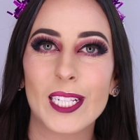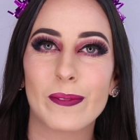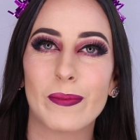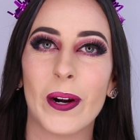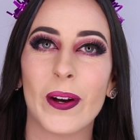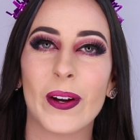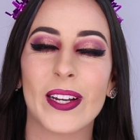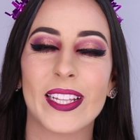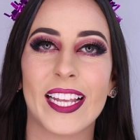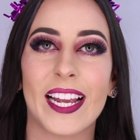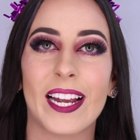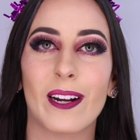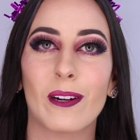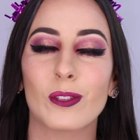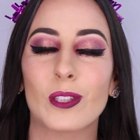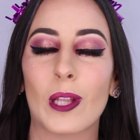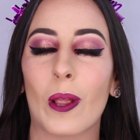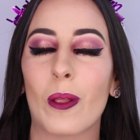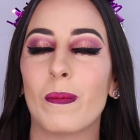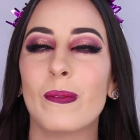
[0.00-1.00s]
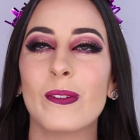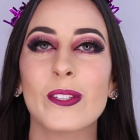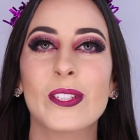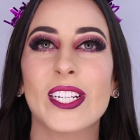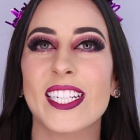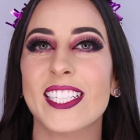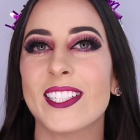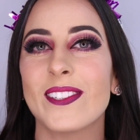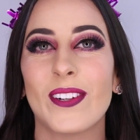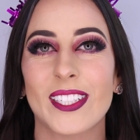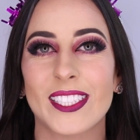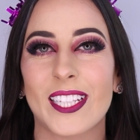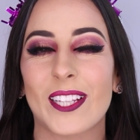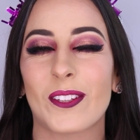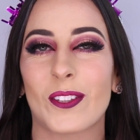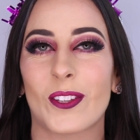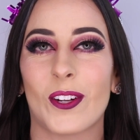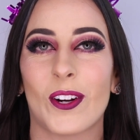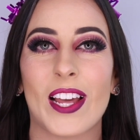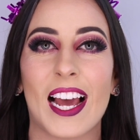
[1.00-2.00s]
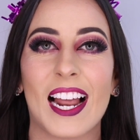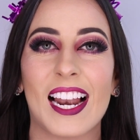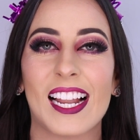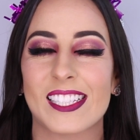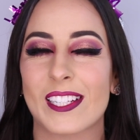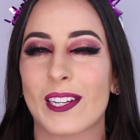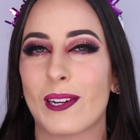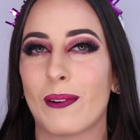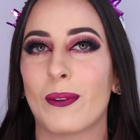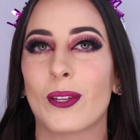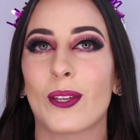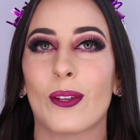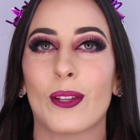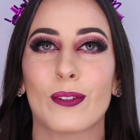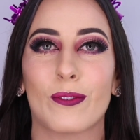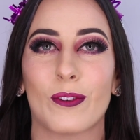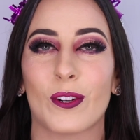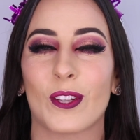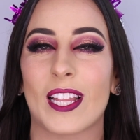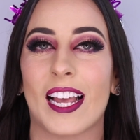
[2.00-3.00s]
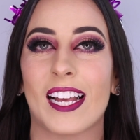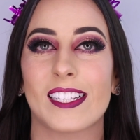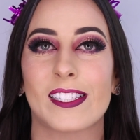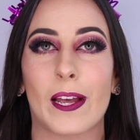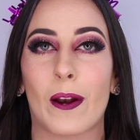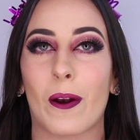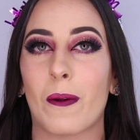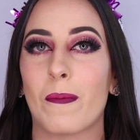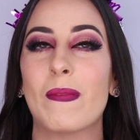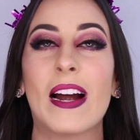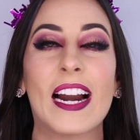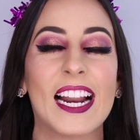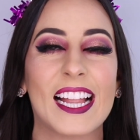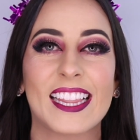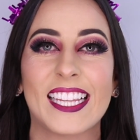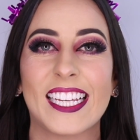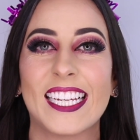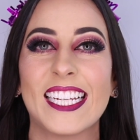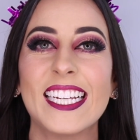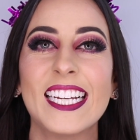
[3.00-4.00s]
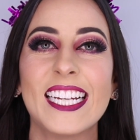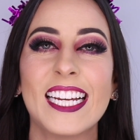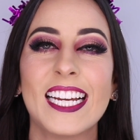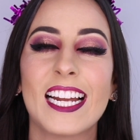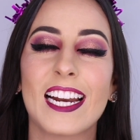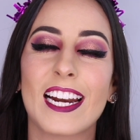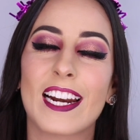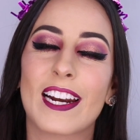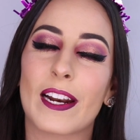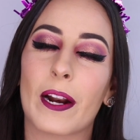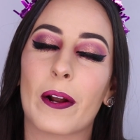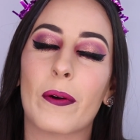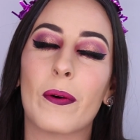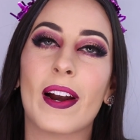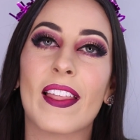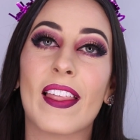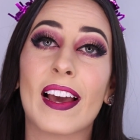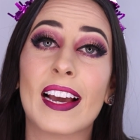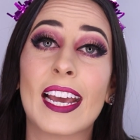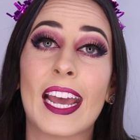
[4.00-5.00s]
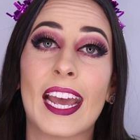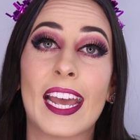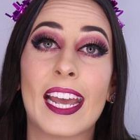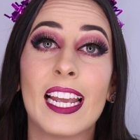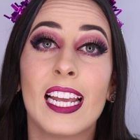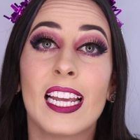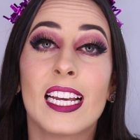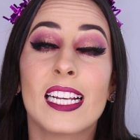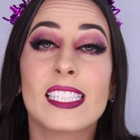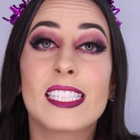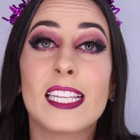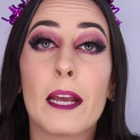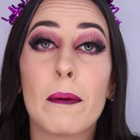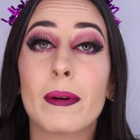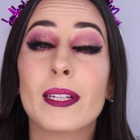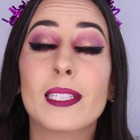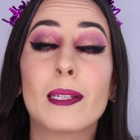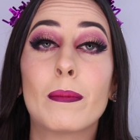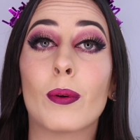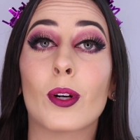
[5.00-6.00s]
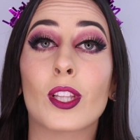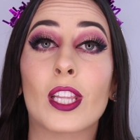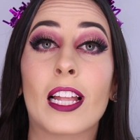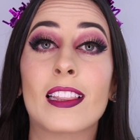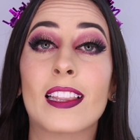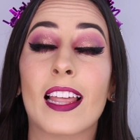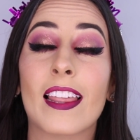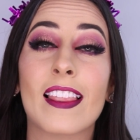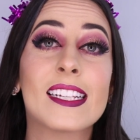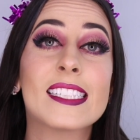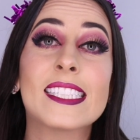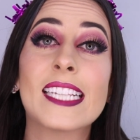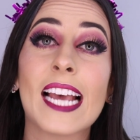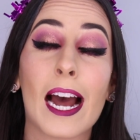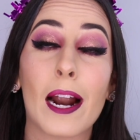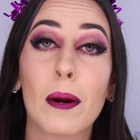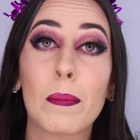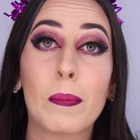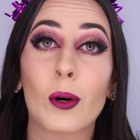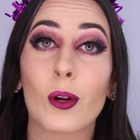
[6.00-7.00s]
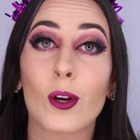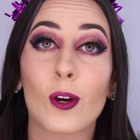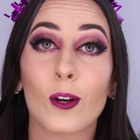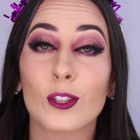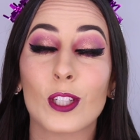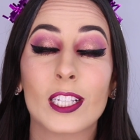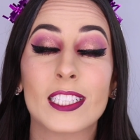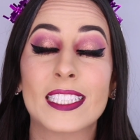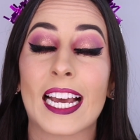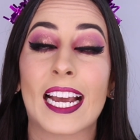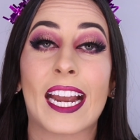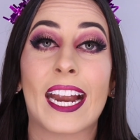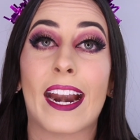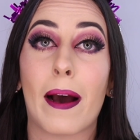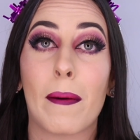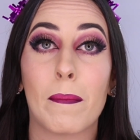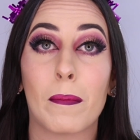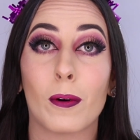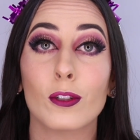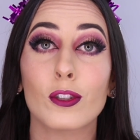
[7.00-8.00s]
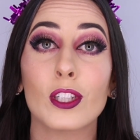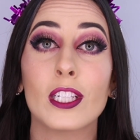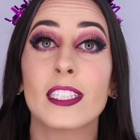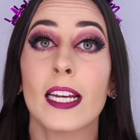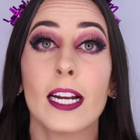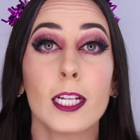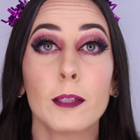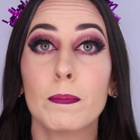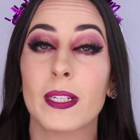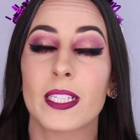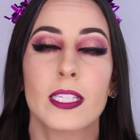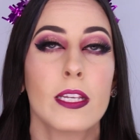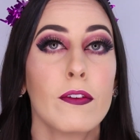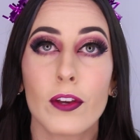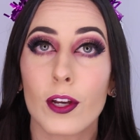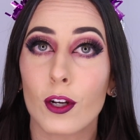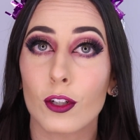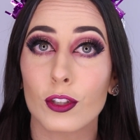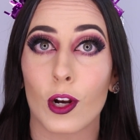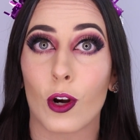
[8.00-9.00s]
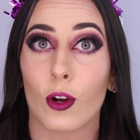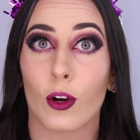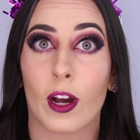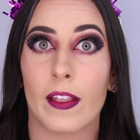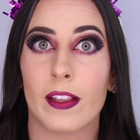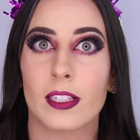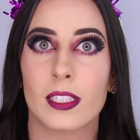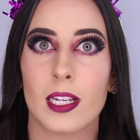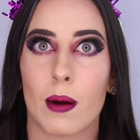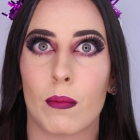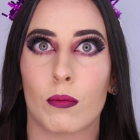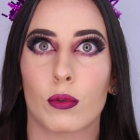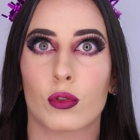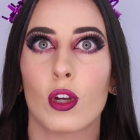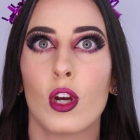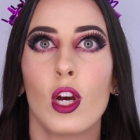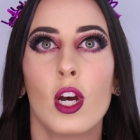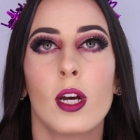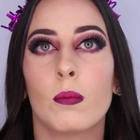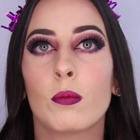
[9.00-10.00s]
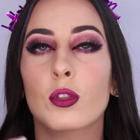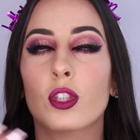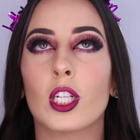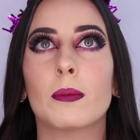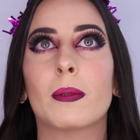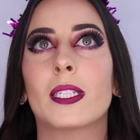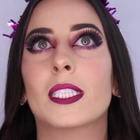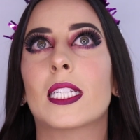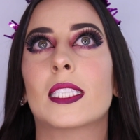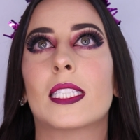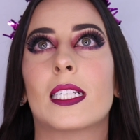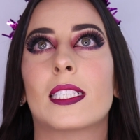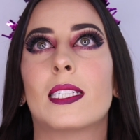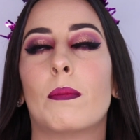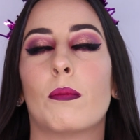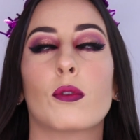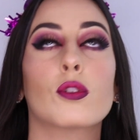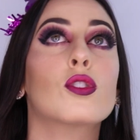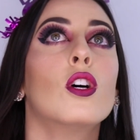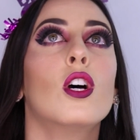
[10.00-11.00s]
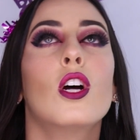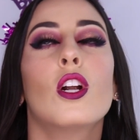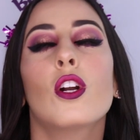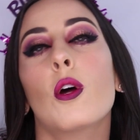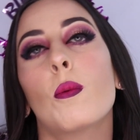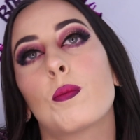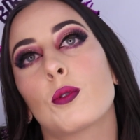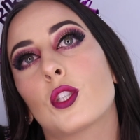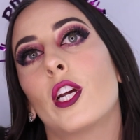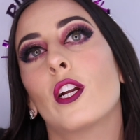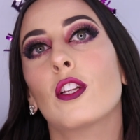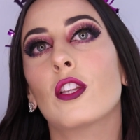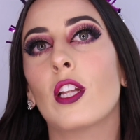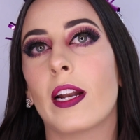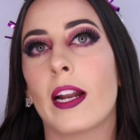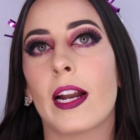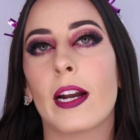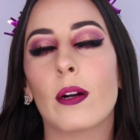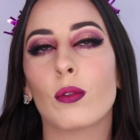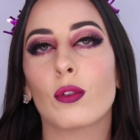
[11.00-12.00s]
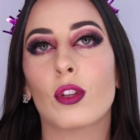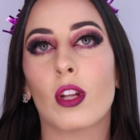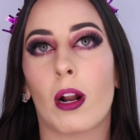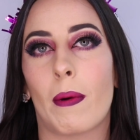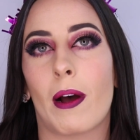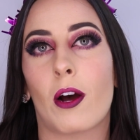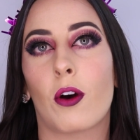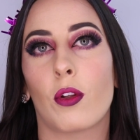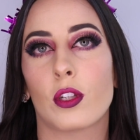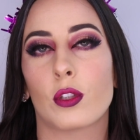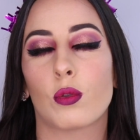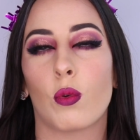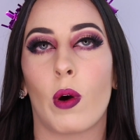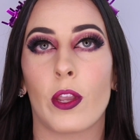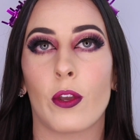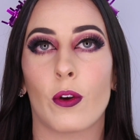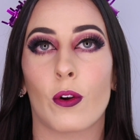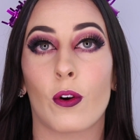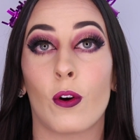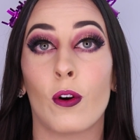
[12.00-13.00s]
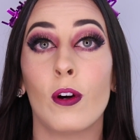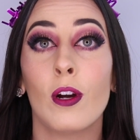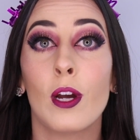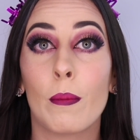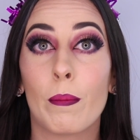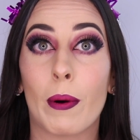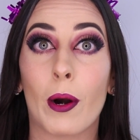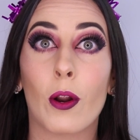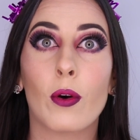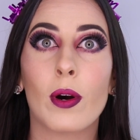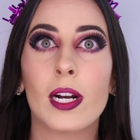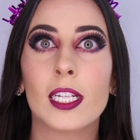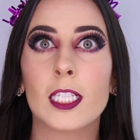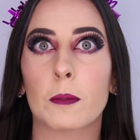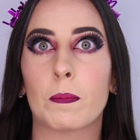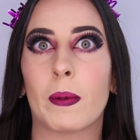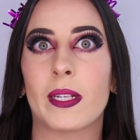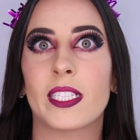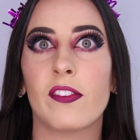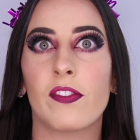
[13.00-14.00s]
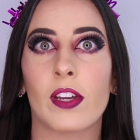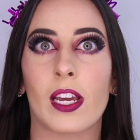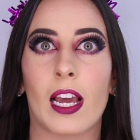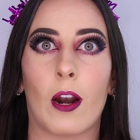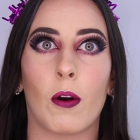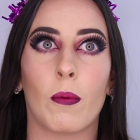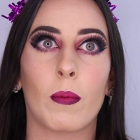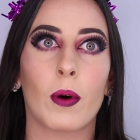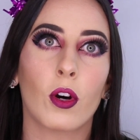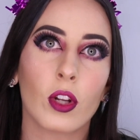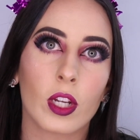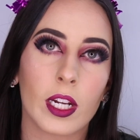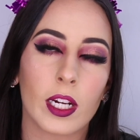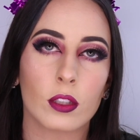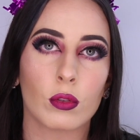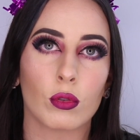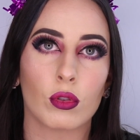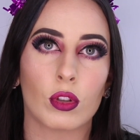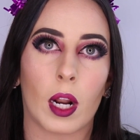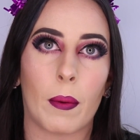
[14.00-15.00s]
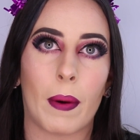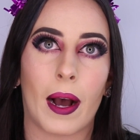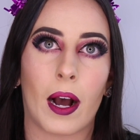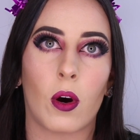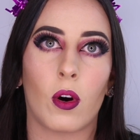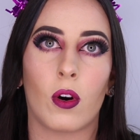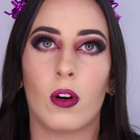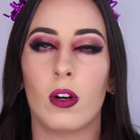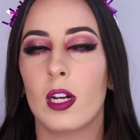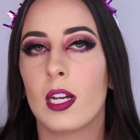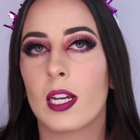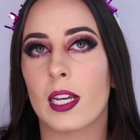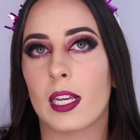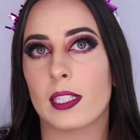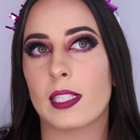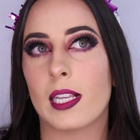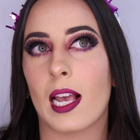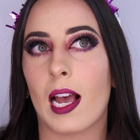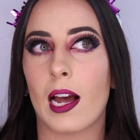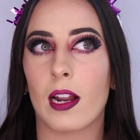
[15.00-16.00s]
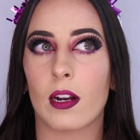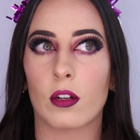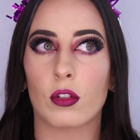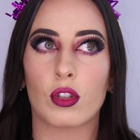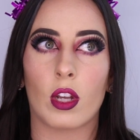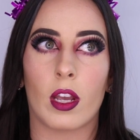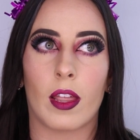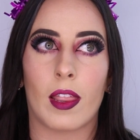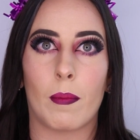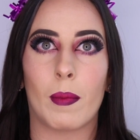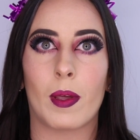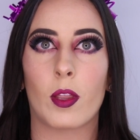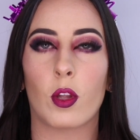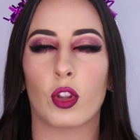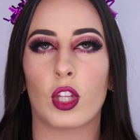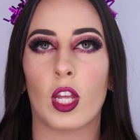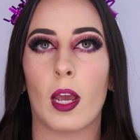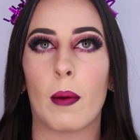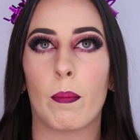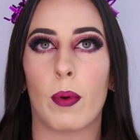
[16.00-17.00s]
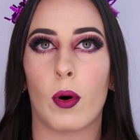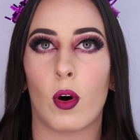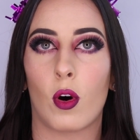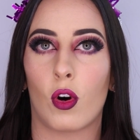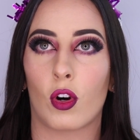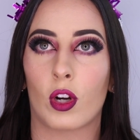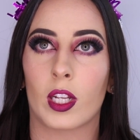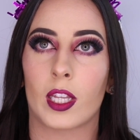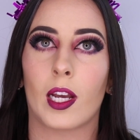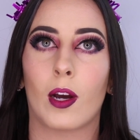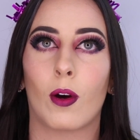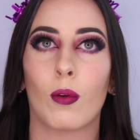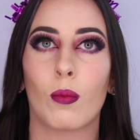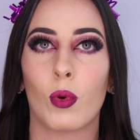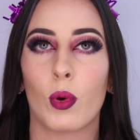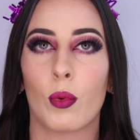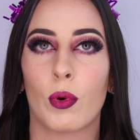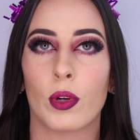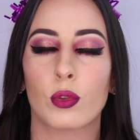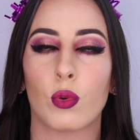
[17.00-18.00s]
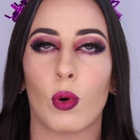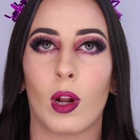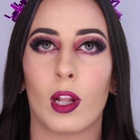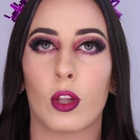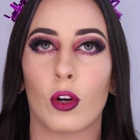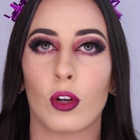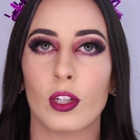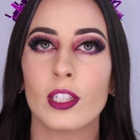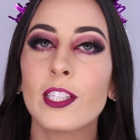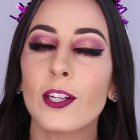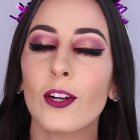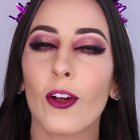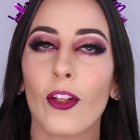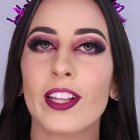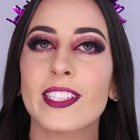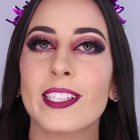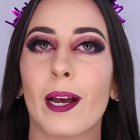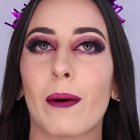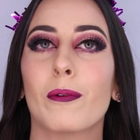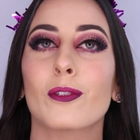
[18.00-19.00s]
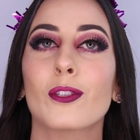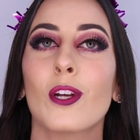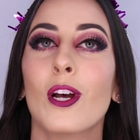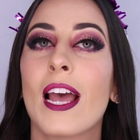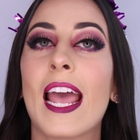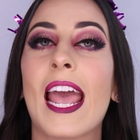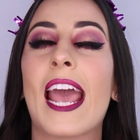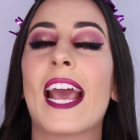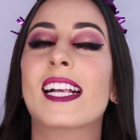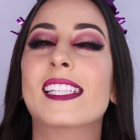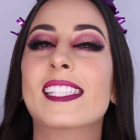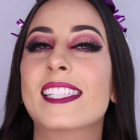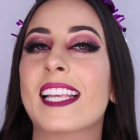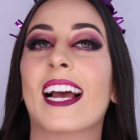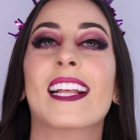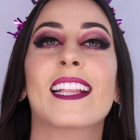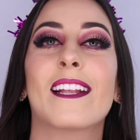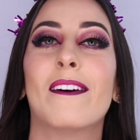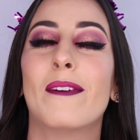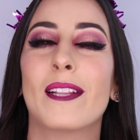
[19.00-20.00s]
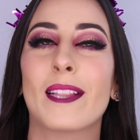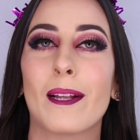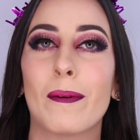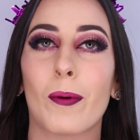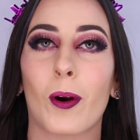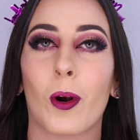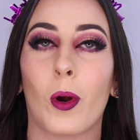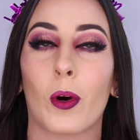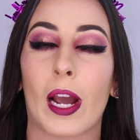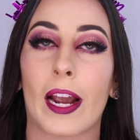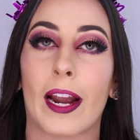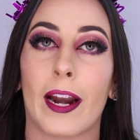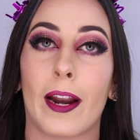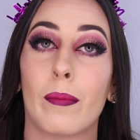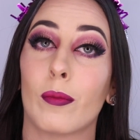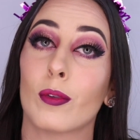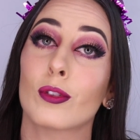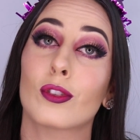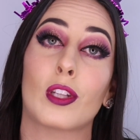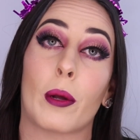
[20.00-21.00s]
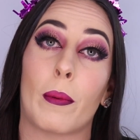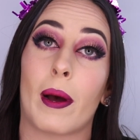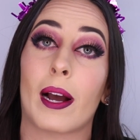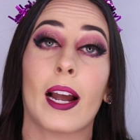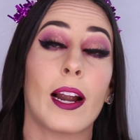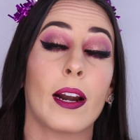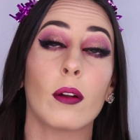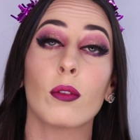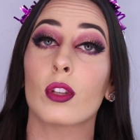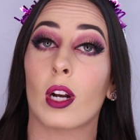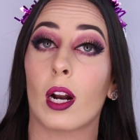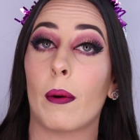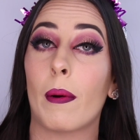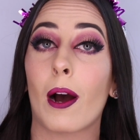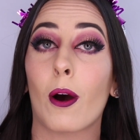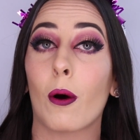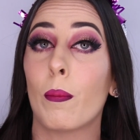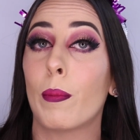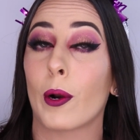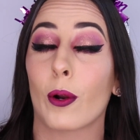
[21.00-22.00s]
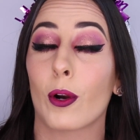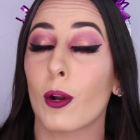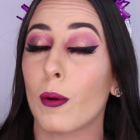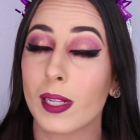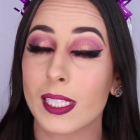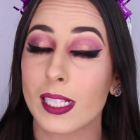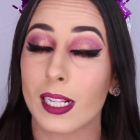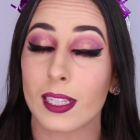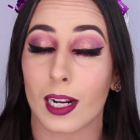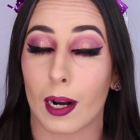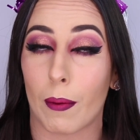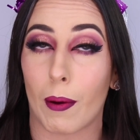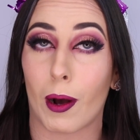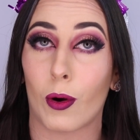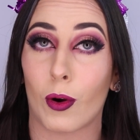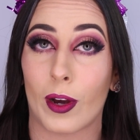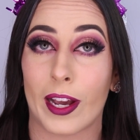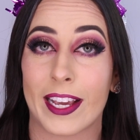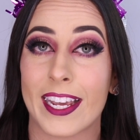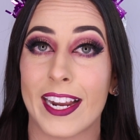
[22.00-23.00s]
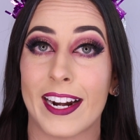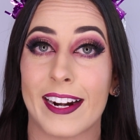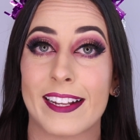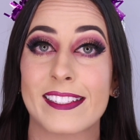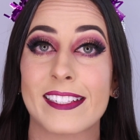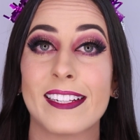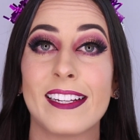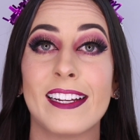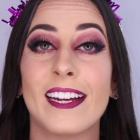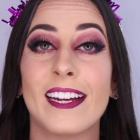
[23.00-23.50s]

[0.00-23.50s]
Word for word: Espero que te haya gustado muchísimo este tutorial, así como yo disfruté hacerlo para ti. Recuerda que Siempre es importante desear por cosas que queramos y ser específicos en lo que deseamos. Muchas veces decimos, no, pues quiero tener un trabajo de sueño, ¿no? Pero no eres específica, a lo mejor quieres un trabajo que sea, no sé, de medio tiempo o que tenga un muy buen sueldo. Y si no deseamos exactamente por lo que queremos, te va a caer un trabajo, pero no va a ser el trabajo que quieres.